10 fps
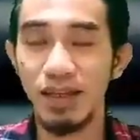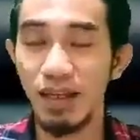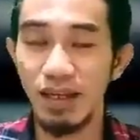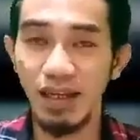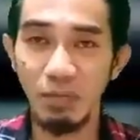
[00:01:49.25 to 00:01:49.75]

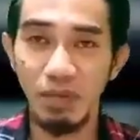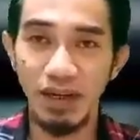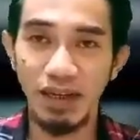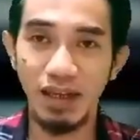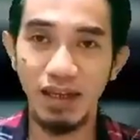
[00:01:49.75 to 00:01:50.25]
Jadi dia
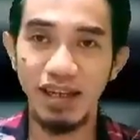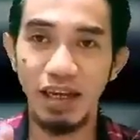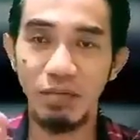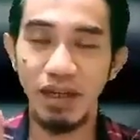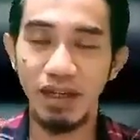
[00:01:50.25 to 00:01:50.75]
pergi,
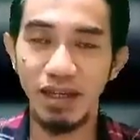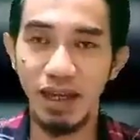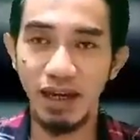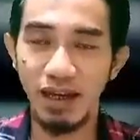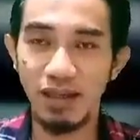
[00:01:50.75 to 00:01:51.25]
dia
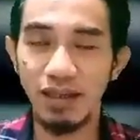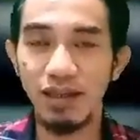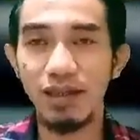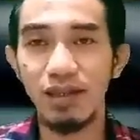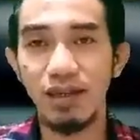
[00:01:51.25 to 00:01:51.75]
mengkhianati,